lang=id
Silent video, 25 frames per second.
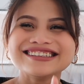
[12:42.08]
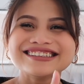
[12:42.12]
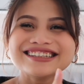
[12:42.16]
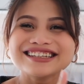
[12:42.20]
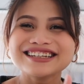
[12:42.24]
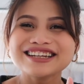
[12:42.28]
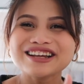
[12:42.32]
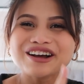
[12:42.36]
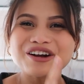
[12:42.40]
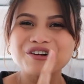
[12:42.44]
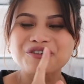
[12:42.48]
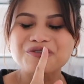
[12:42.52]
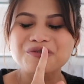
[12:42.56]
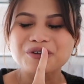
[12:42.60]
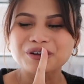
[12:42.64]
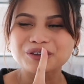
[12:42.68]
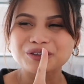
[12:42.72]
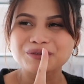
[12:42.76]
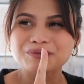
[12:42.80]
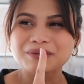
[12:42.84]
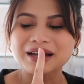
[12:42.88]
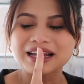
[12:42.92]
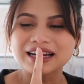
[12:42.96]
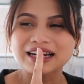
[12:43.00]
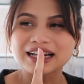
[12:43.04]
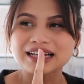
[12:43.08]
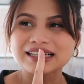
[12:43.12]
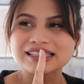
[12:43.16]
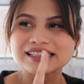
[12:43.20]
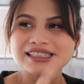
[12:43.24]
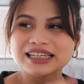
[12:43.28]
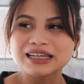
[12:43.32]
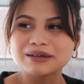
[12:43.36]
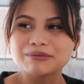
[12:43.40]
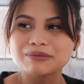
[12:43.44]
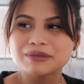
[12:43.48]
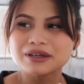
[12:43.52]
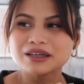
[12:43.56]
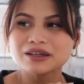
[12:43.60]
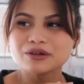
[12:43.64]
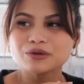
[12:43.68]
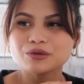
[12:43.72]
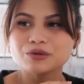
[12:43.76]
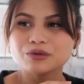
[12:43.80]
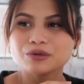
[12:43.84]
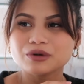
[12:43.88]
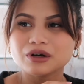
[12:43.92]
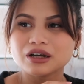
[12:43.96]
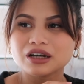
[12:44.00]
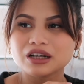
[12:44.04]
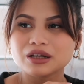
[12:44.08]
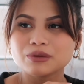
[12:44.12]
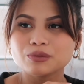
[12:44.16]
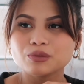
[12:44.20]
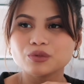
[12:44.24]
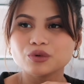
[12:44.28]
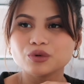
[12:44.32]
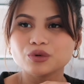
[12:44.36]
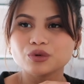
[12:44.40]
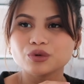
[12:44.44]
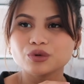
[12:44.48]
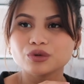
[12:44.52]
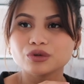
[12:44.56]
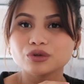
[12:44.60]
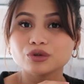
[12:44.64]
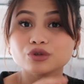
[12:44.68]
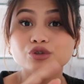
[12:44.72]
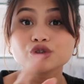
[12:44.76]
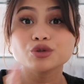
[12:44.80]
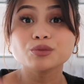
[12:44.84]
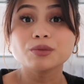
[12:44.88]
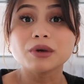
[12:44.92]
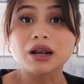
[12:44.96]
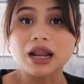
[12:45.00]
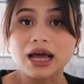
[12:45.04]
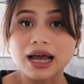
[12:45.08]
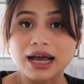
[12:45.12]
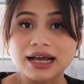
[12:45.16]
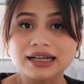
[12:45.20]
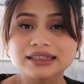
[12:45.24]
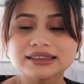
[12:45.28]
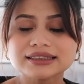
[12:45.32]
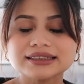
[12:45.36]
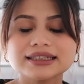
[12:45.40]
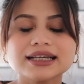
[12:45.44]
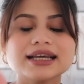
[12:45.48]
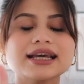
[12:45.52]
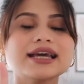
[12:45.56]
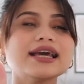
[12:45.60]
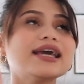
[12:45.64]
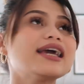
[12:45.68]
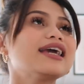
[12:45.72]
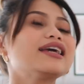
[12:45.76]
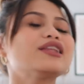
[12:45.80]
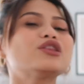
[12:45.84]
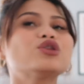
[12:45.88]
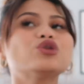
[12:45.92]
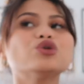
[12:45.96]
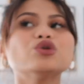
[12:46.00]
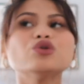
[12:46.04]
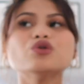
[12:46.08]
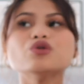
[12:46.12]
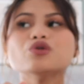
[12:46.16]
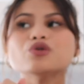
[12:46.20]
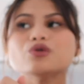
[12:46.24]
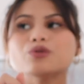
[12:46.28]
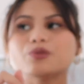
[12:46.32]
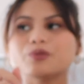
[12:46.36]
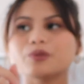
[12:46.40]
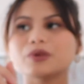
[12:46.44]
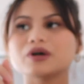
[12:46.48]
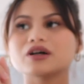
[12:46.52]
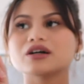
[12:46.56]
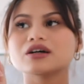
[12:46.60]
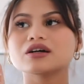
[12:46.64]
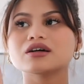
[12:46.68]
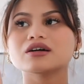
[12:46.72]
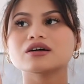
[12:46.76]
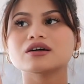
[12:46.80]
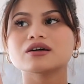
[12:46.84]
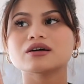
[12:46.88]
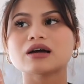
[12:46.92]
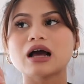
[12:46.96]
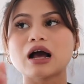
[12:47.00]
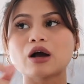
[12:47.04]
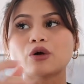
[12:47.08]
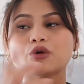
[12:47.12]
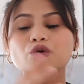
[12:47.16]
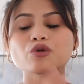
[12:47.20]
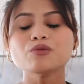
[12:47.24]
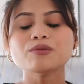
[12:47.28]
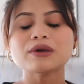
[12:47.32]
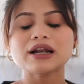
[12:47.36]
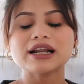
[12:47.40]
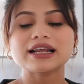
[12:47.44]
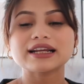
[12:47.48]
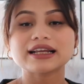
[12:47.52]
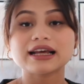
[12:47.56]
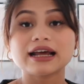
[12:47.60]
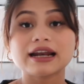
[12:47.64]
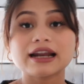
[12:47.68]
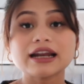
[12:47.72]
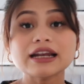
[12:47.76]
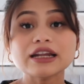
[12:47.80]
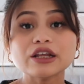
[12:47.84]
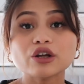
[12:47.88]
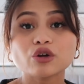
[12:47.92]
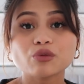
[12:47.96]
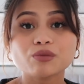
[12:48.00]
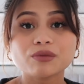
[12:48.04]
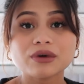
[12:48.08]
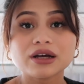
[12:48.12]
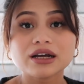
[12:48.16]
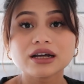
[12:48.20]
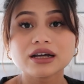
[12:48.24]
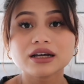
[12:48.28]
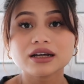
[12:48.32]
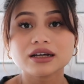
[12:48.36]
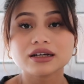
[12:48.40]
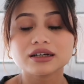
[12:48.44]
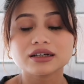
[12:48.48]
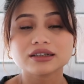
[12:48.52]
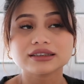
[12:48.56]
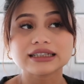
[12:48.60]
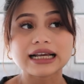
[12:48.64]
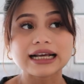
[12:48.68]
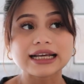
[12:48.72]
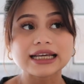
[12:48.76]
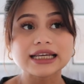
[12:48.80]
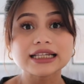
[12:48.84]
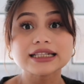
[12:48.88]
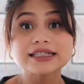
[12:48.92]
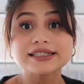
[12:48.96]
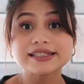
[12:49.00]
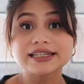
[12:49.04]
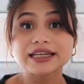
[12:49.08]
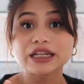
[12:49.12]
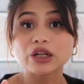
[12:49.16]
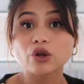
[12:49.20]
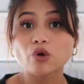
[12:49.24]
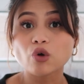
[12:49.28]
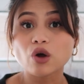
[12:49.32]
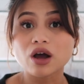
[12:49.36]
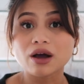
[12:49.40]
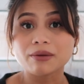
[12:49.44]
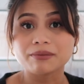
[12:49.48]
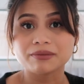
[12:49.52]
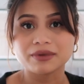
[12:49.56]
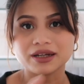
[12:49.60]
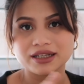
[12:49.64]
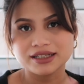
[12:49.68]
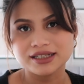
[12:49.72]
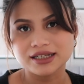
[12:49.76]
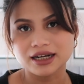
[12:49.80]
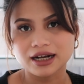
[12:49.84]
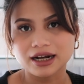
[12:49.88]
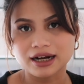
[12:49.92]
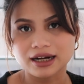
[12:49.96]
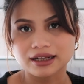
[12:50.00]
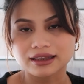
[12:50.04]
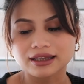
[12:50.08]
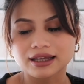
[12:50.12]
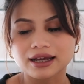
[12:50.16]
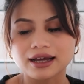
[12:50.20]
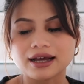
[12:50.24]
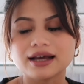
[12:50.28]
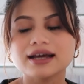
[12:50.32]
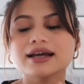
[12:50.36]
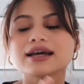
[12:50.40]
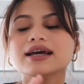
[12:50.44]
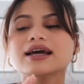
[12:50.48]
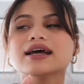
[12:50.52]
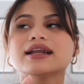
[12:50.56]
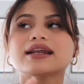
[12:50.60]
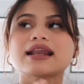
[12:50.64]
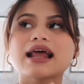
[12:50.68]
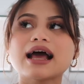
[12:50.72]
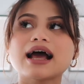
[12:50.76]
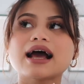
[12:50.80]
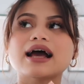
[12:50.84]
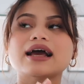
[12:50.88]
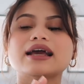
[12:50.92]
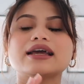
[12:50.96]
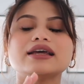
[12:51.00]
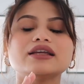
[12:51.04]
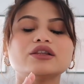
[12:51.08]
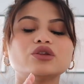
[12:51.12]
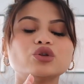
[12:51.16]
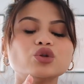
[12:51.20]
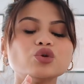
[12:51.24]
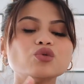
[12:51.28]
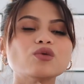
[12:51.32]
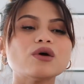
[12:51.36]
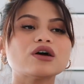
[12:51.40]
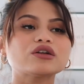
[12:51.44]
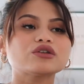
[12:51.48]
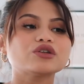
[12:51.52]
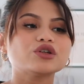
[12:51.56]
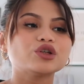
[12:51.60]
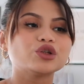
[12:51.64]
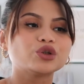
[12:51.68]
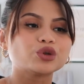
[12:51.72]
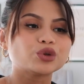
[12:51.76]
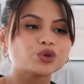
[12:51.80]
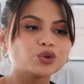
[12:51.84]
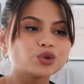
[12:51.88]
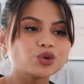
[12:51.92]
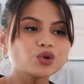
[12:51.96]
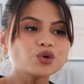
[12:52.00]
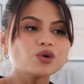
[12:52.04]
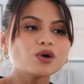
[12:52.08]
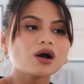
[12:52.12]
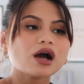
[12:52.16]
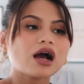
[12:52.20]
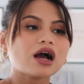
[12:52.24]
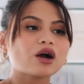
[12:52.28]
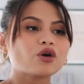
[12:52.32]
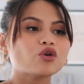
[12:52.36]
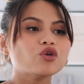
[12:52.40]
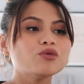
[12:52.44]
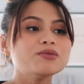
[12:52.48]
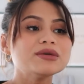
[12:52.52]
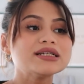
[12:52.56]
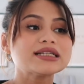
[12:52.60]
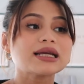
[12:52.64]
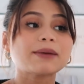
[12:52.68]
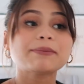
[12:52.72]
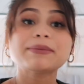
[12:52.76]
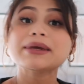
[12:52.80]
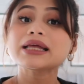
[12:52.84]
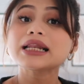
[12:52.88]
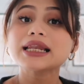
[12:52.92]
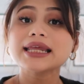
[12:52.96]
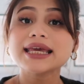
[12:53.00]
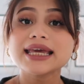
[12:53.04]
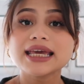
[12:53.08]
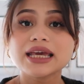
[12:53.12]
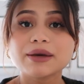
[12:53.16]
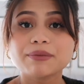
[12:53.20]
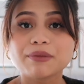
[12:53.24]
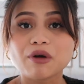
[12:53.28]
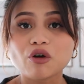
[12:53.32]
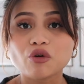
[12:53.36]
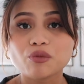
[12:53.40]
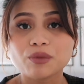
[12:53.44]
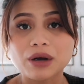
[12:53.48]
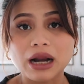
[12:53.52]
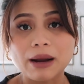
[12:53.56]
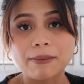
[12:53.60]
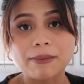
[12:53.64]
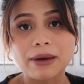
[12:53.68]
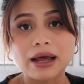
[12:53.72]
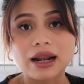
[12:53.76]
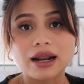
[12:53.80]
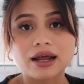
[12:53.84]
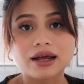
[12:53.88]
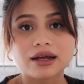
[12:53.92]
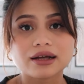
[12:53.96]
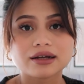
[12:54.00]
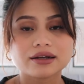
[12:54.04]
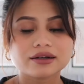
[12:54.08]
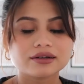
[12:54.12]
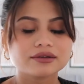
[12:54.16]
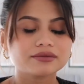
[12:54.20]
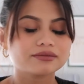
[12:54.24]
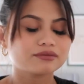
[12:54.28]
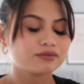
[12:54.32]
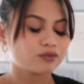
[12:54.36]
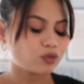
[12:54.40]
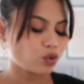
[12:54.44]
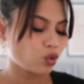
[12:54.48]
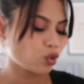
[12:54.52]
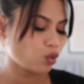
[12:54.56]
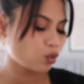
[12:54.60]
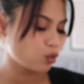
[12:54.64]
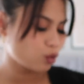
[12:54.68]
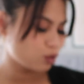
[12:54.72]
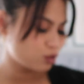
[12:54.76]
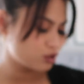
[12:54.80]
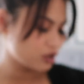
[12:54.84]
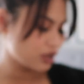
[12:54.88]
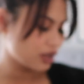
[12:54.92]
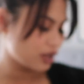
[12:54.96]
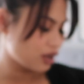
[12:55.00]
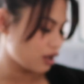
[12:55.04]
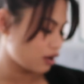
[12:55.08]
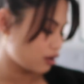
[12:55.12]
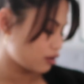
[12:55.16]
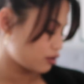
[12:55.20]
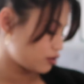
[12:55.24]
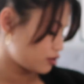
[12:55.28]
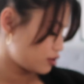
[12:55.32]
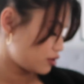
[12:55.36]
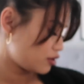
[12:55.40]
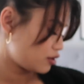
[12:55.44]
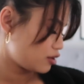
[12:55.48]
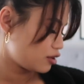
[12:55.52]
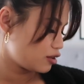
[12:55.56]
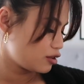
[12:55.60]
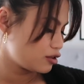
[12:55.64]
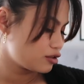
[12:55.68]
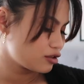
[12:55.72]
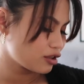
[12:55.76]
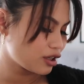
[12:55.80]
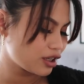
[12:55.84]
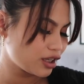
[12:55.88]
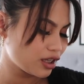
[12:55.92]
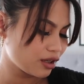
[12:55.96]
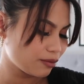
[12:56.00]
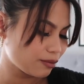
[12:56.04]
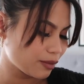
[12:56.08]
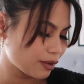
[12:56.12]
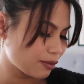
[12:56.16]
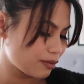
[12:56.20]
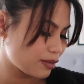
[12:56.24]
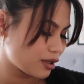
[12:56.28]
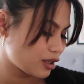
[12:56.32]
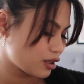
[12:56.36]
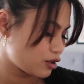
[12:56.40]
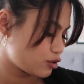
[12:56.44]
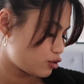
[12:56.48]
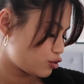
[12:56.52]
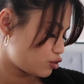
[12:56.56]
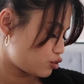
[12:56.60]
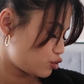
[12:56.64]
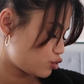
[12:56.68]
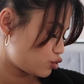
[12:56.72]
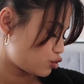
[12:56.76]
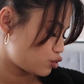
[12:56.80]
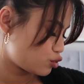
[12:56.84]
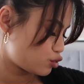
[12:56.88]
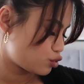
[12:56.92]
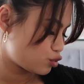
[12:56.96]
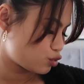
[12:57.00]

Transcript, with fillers: jadi aku waktu melahirkan Jamie 2017 itu uh, aku melahirkannya di rumah sakit Siloam di Jakarta nah itu waktu itu aku bisa pilih mau berapa oh sayang sayang oh.